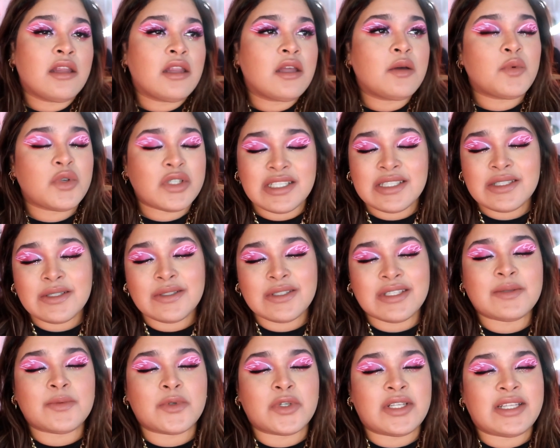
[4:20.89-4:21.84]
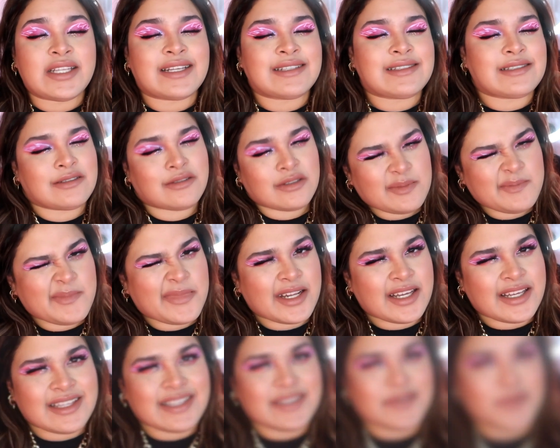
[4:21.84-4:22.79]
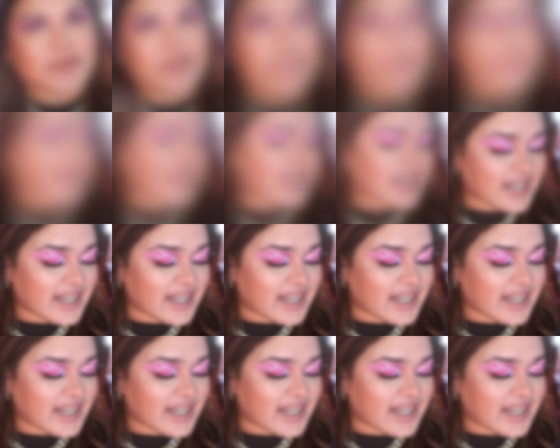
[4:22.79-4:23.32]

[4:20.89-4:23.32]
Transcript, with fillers: de muchas cosas bonitas, entonces para que te suscribas.